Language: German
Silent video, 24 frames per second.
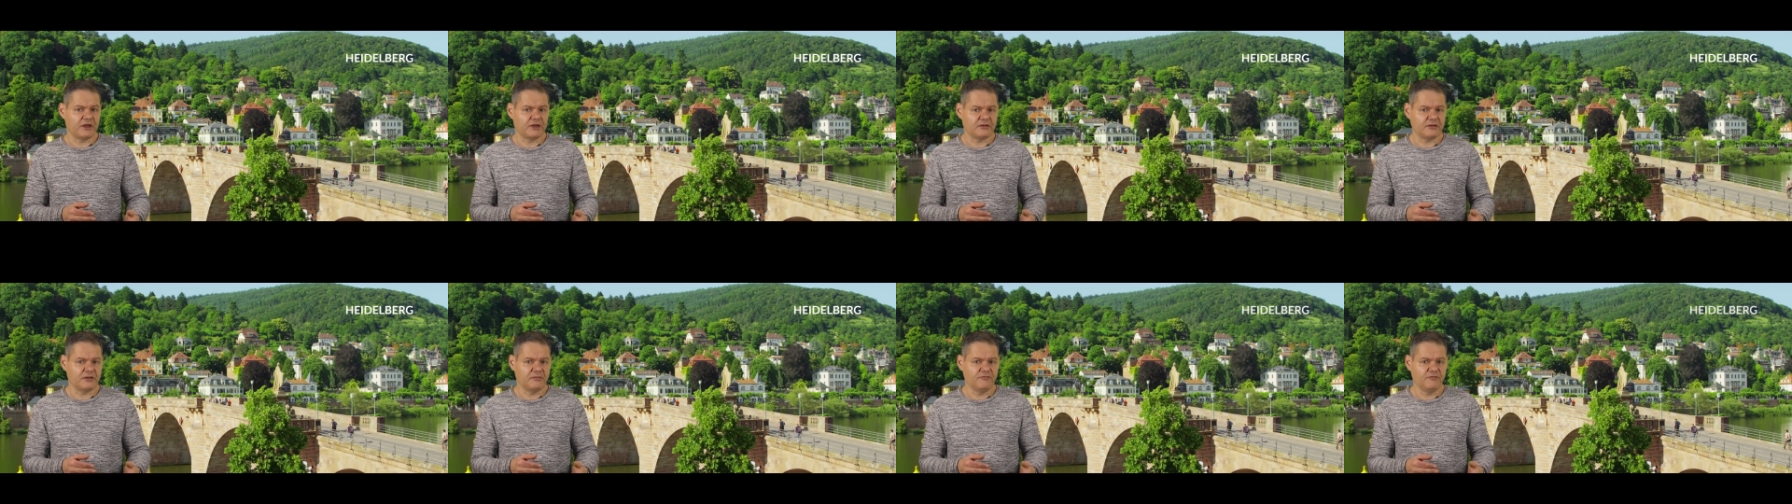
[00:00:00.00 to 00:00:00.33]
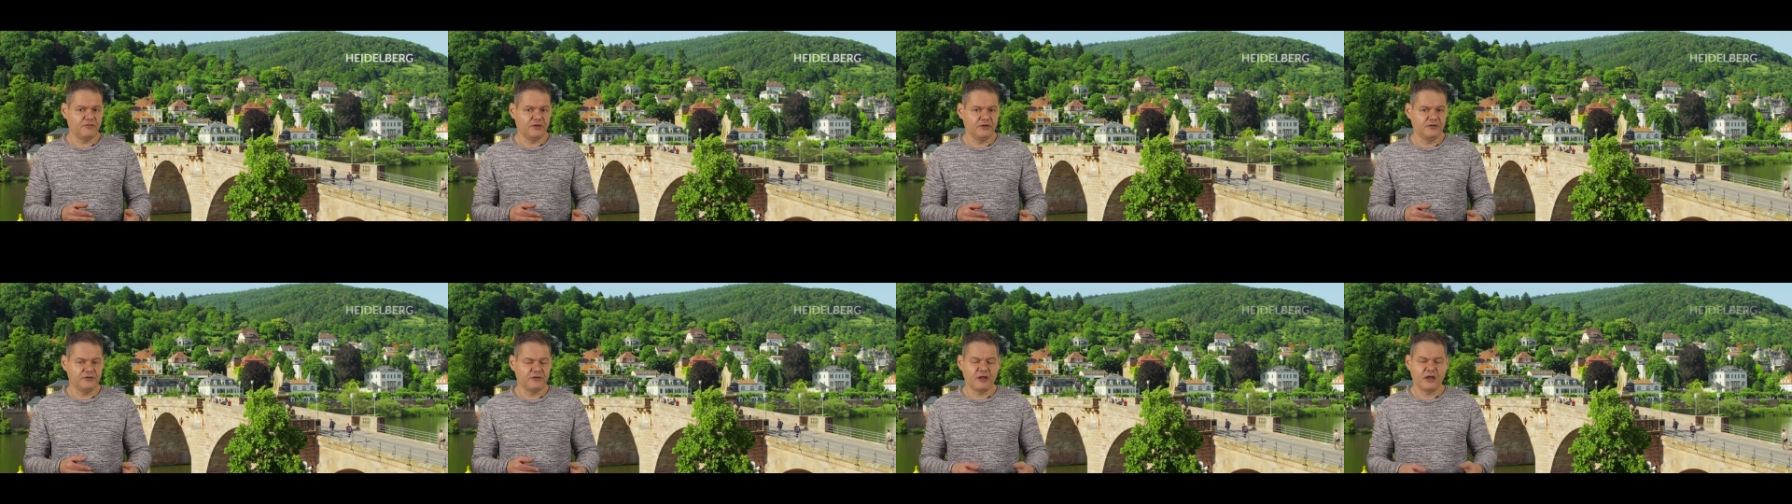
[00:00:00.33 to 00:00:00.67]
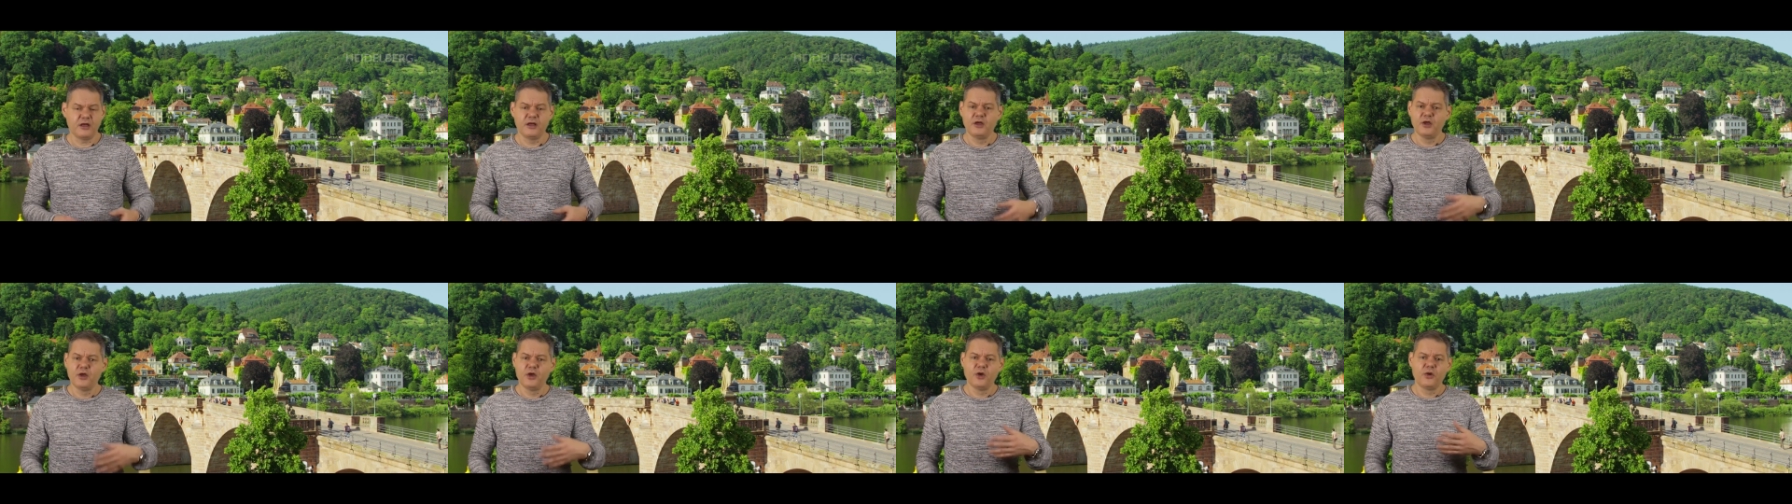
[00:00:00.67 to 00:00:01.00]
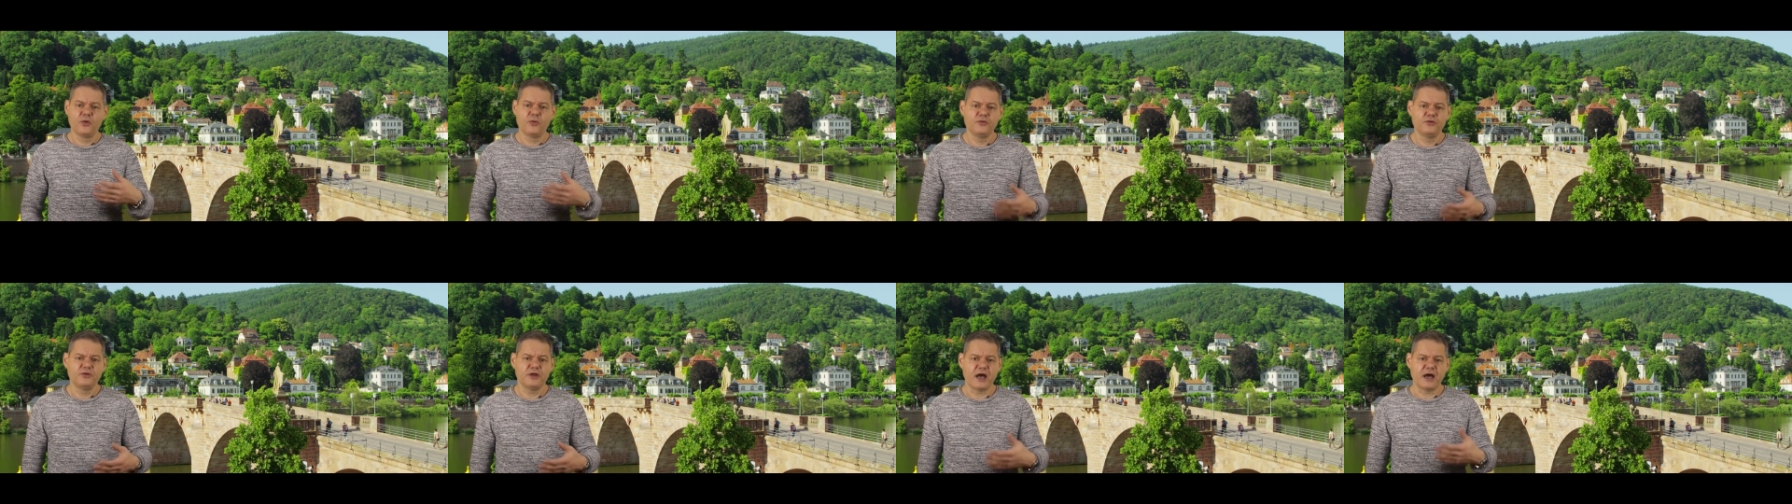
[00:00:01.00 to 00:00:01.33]
Watt im Winter
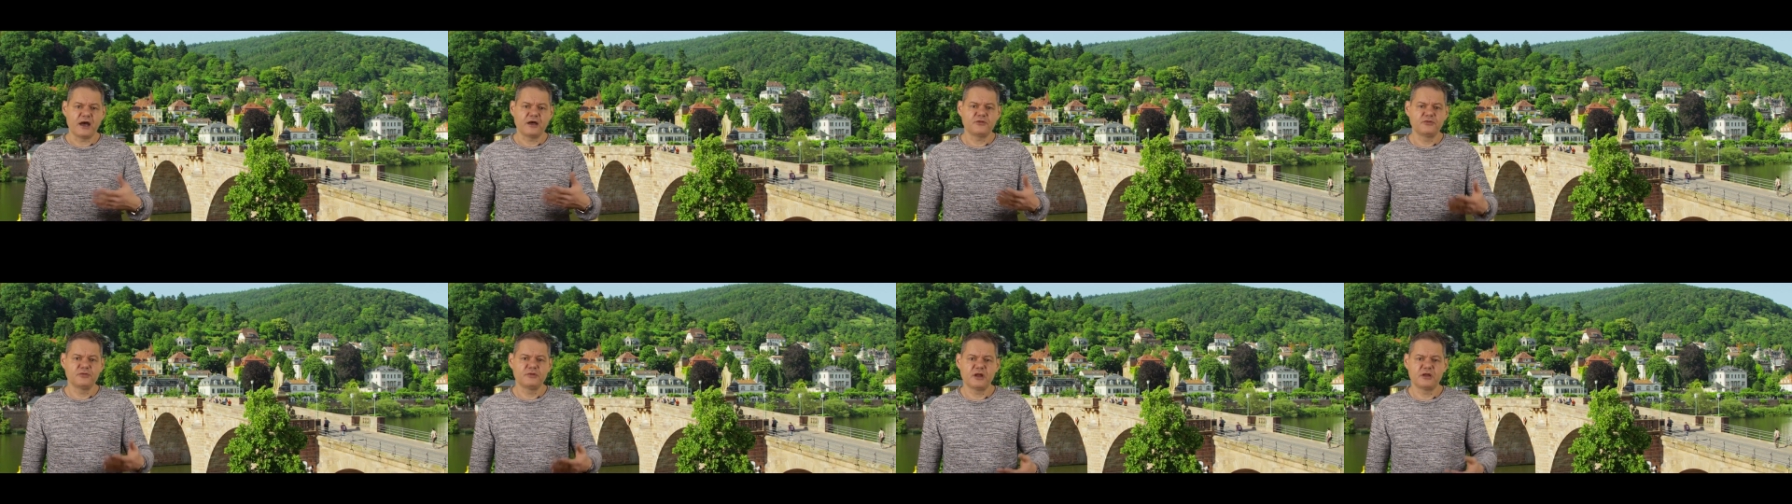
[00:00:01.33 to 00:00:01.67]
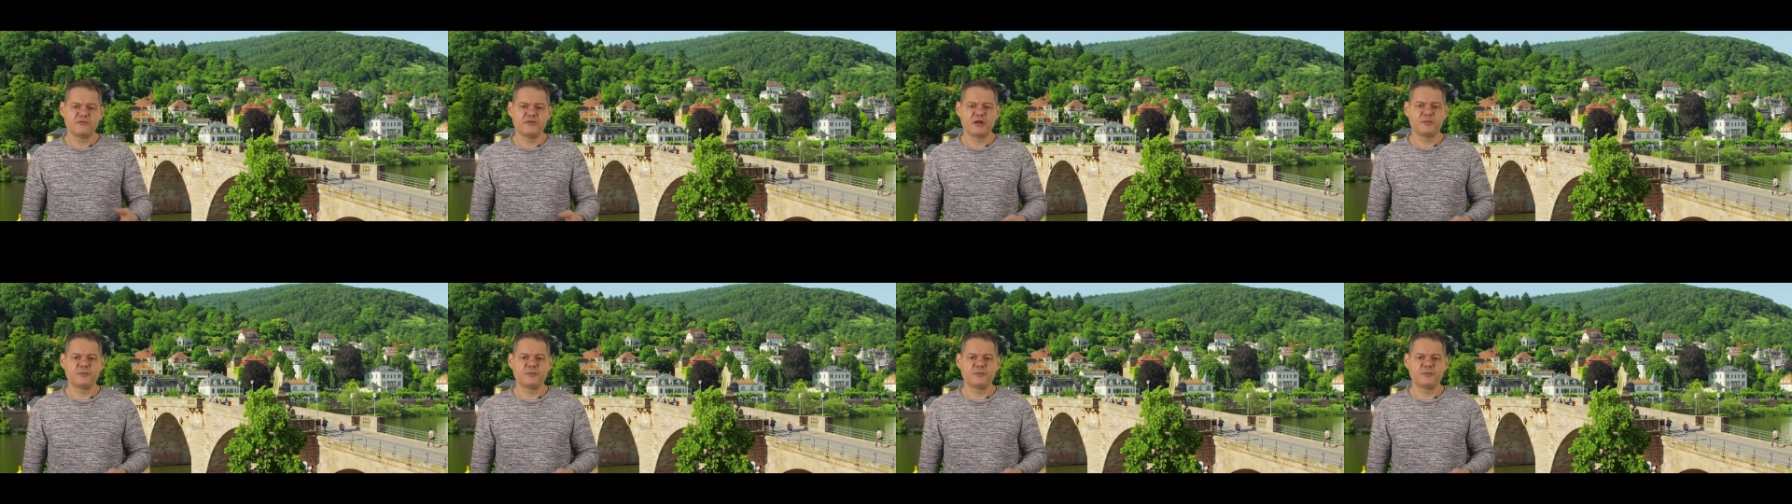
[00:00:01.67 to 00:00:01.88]
und 800